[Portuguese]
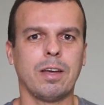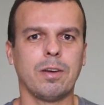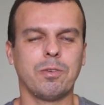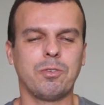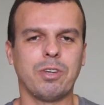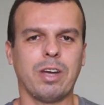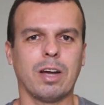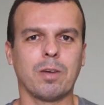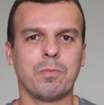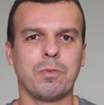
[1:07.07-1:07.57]
o
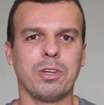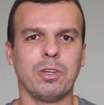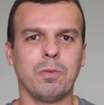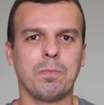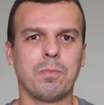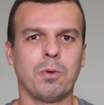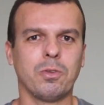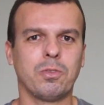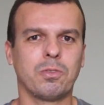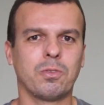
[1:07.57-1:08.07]
Thiago Murilo
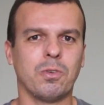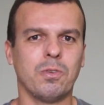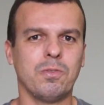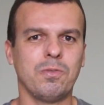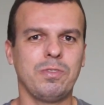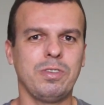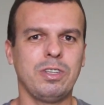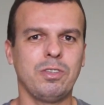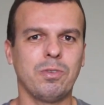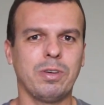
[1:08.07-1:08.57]
postou
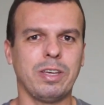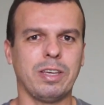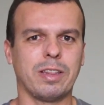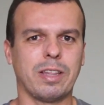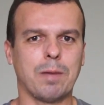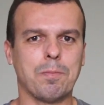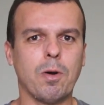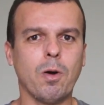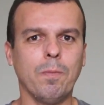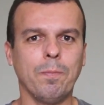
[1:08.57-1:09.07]
um vídeo aí,
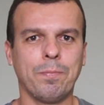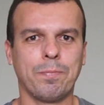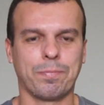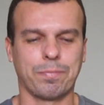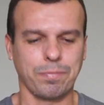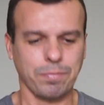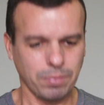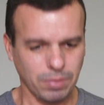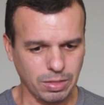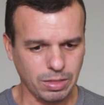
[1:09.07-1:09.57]
tá bom?